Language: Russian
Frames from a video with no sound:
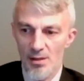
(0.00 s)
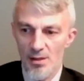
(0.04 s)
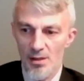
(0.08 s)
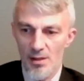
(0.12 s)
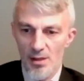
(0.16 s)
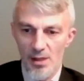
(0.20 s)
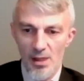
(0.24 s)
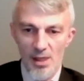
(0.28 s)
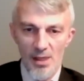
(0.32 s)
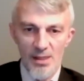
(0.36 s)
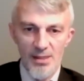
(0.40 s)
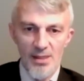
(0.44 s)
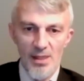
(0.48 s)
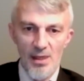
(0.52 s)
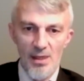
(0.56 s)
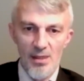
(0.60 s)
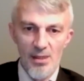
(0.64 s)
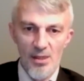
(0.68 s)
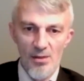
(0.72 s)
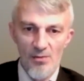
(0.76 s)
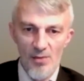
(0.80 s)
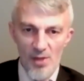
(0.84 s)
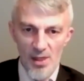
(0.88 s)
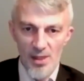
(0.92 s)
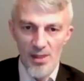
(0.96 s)
если
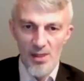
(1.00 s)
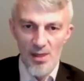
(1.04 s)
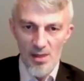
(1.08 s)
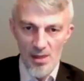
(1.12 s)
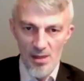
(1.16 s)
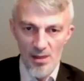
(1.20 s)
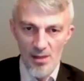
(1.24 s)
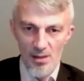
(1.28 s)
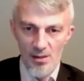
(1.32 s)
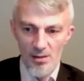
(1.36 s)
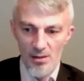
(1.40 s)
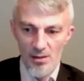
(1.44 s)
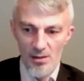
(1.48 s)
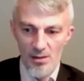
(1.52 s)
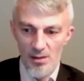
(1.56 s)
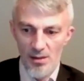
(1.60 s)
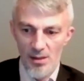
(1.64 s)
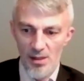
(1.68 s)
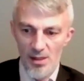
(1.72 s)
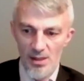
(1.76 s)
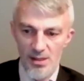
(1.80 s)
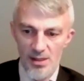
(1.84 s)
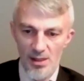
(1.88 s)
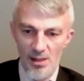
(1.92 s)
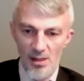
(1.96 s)
это война,
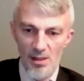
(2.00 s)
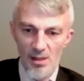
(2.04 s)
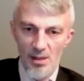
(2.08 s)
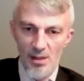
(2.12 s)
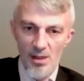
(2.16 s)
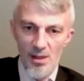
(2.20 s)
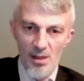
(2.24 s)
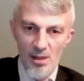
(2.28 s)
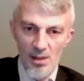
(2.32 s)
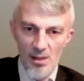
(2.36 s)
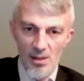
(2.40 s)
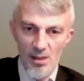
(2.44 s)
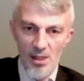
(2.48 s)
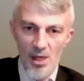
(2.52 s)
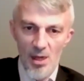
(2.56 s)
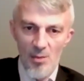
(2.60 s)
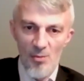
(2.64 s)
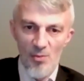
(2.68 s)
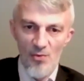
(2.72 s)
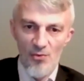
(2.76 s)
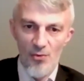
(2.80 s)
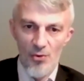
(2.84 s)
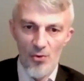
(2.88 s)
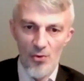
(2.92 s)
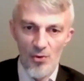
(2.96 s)
если
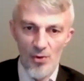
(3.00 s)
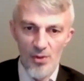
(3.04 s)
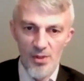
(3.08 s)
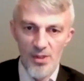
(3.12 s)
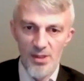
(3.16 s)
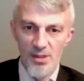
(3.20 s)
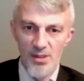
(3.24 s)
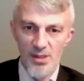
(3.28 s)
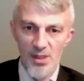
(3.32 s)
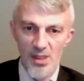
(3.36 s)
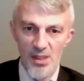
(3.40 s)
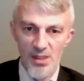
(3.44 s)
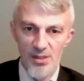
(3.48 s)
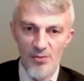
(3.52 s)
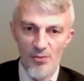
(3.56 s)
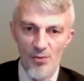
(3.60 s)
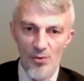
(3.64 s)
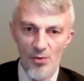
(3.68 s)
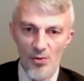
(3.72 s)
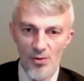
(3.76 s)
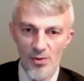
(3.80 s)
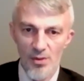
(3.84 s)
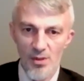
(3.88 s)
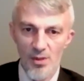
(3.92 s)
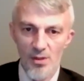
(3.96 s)
там фронт, здесь
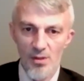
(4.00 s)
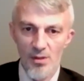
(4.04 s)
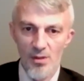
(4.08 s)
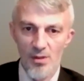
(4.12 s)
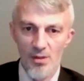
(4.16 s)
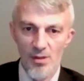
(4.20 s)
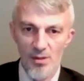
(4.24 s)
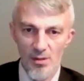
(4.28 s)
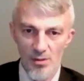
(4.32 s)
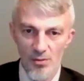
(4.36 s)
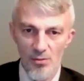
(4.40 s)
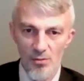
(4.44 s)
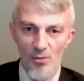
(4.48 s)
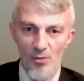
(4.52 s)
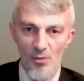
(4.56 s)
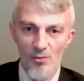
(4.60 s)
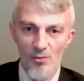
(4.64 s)
фронт, э, ну,